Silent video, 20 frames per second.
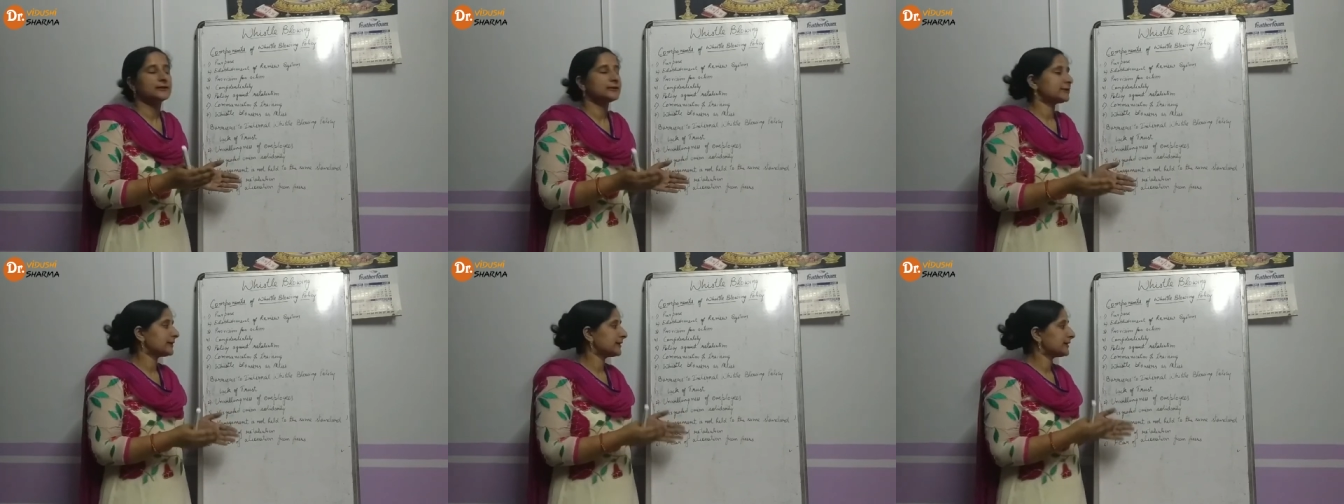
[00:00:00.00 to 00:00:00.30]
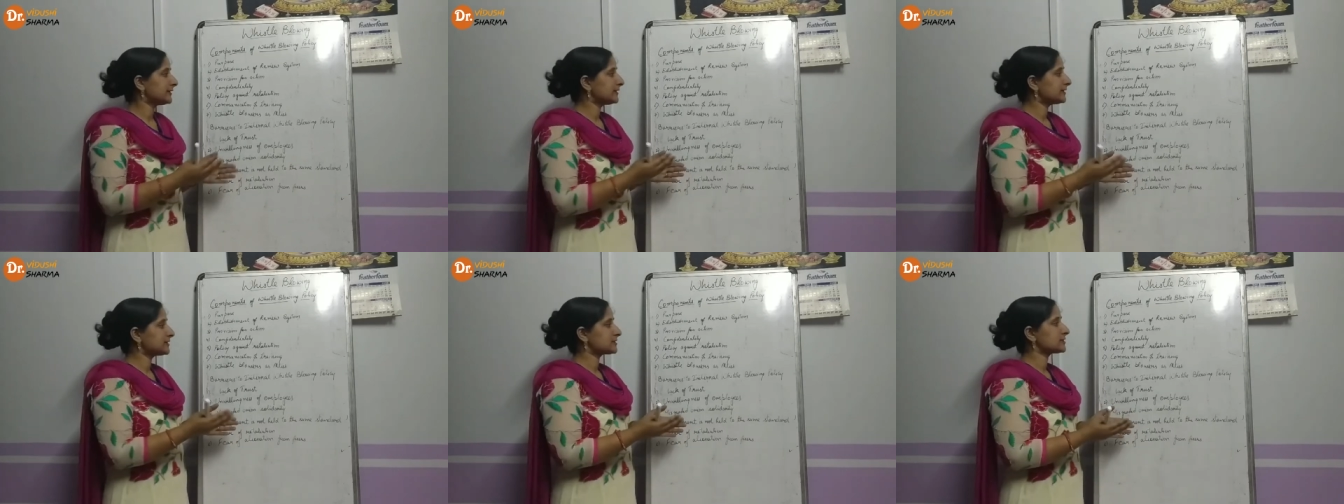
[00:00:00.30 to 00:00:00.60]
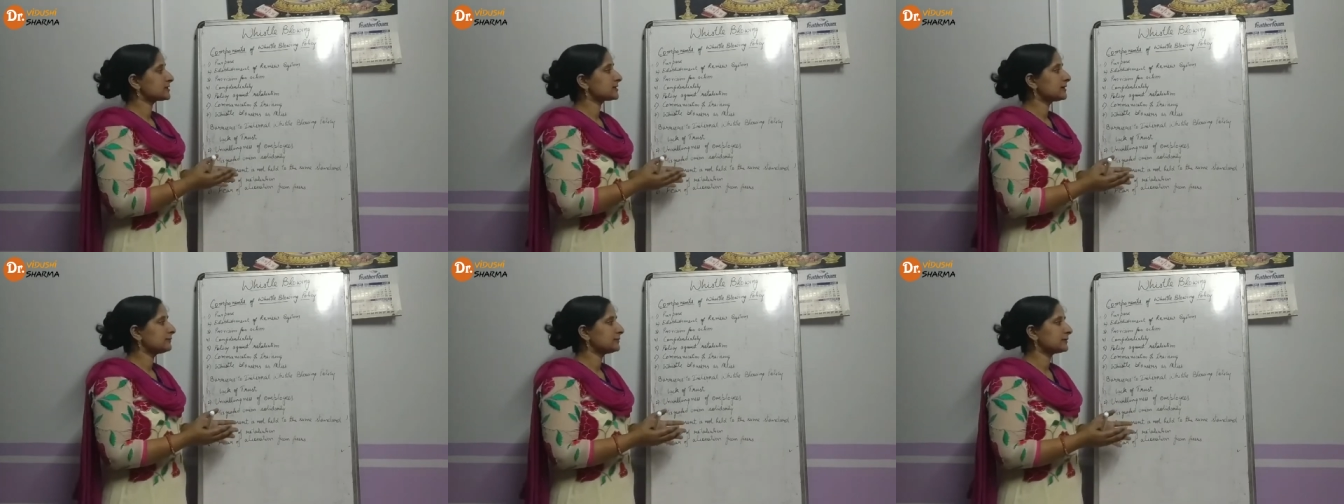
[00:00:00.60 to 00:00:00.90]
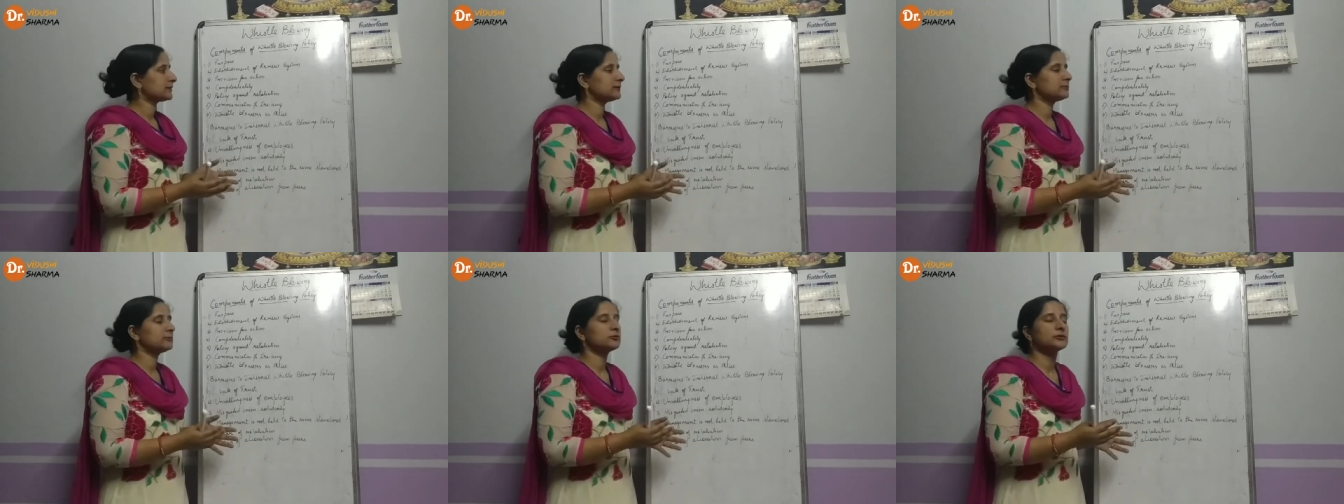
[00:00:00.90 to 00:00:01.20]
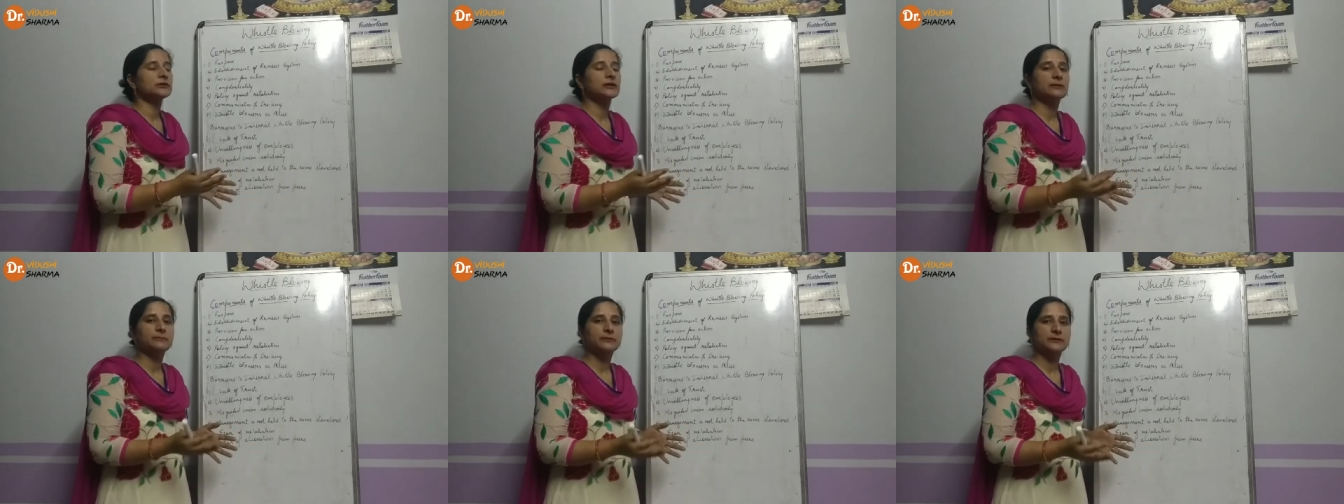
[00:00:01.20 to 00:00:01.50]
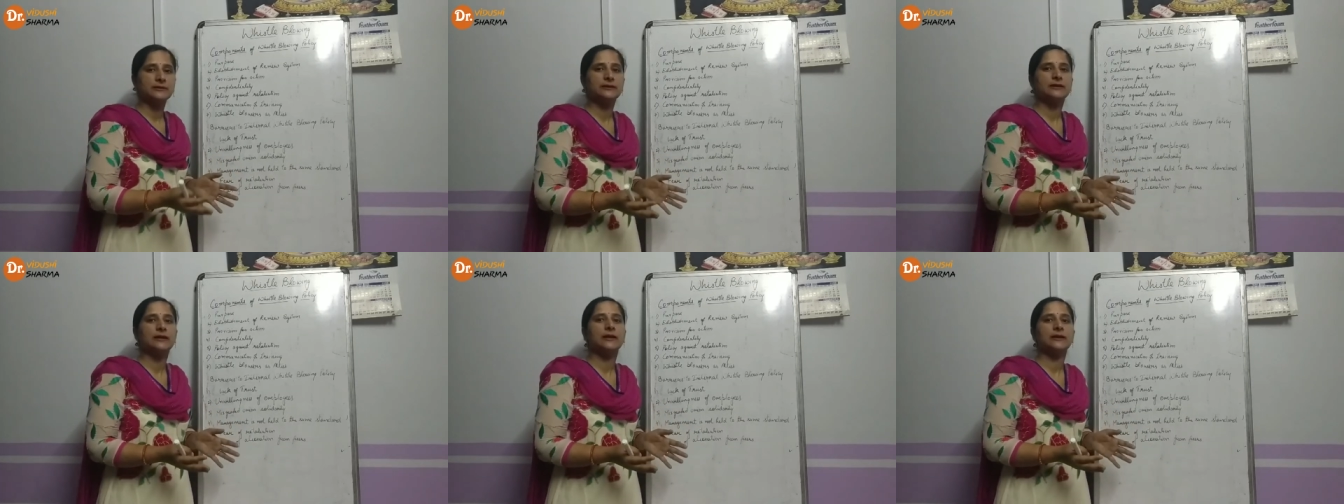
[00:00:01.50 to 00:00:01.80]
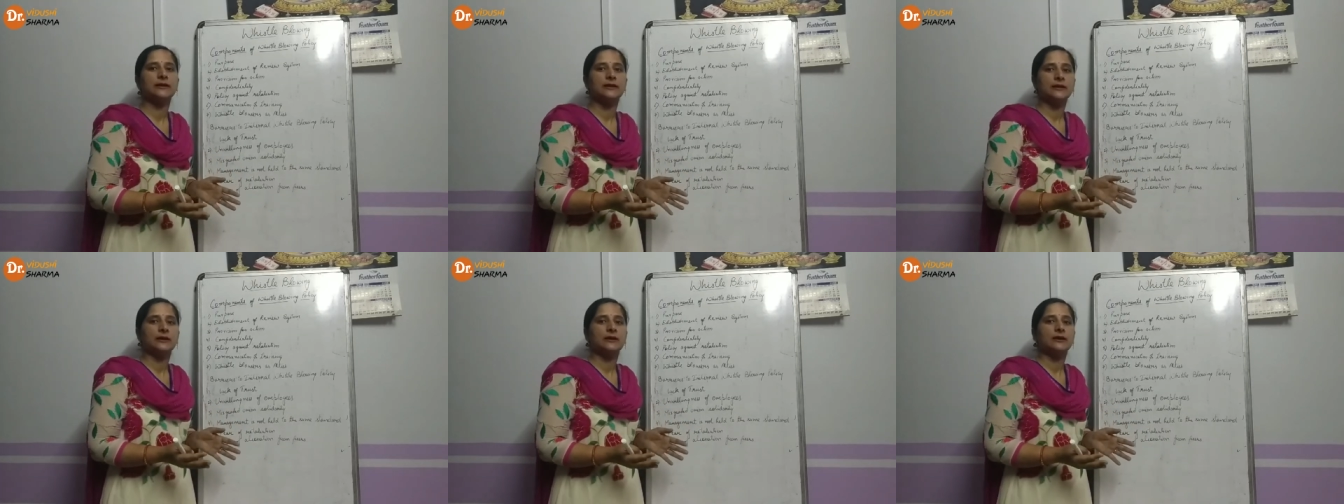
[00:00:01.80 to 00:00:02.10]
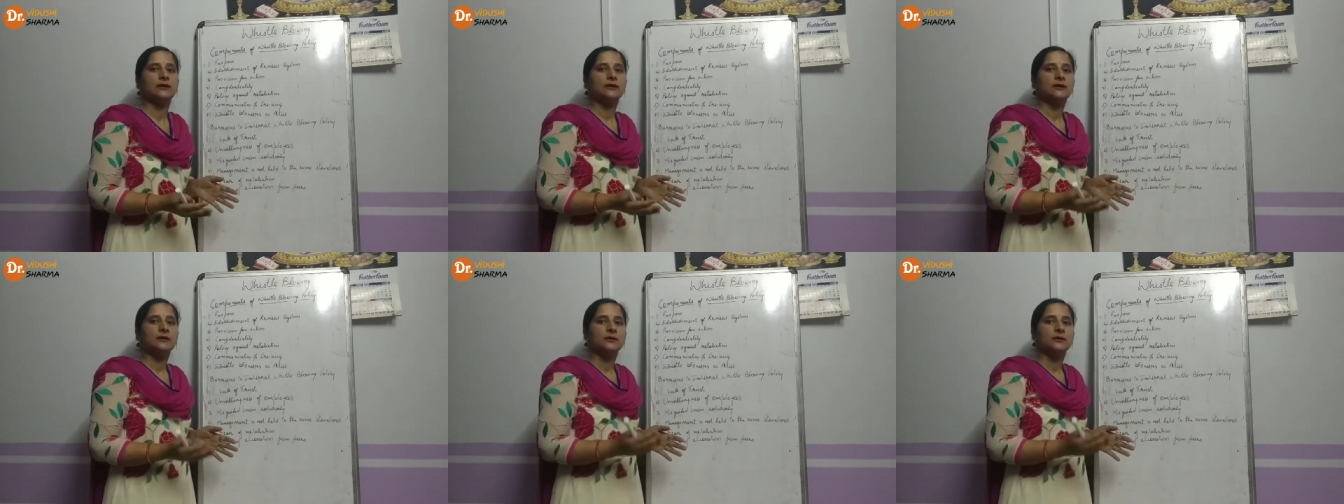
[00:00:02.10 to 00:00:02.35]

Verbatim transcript: रिटेलिएशन का मतलब होता है बदला लेना